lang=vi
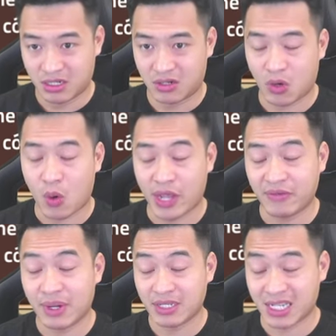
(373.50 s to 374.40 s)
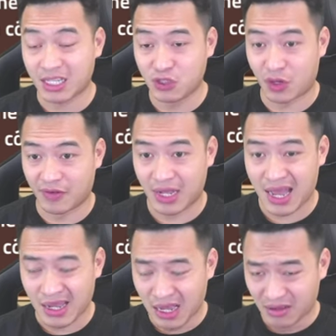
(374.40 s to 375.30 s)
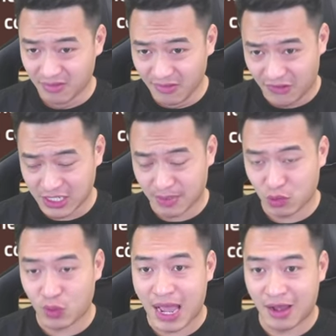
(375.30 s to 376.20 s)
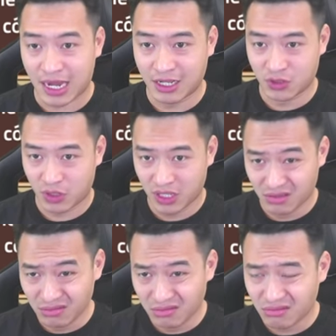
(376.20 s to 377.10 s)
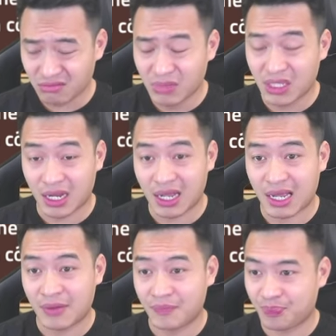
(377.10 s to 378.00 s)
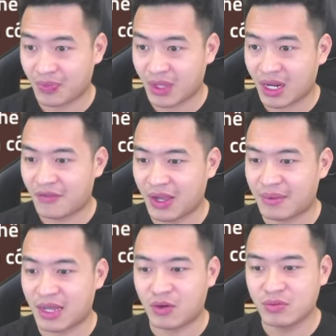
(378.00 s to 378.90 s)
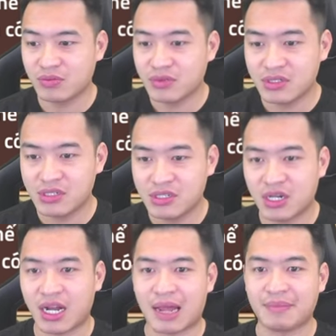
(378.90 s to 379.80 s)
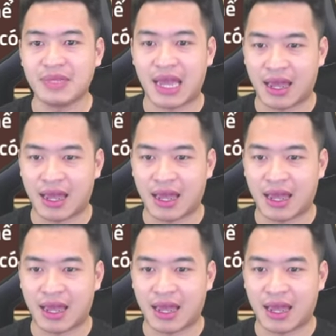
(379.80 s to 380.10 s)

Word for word: có oánh bằng sát thương chuẩn với cả còn cho vào tối đa ở kẻ địch rồi thì mình thấy là kết hợp với em này cũng chưa cần lắm nhỉ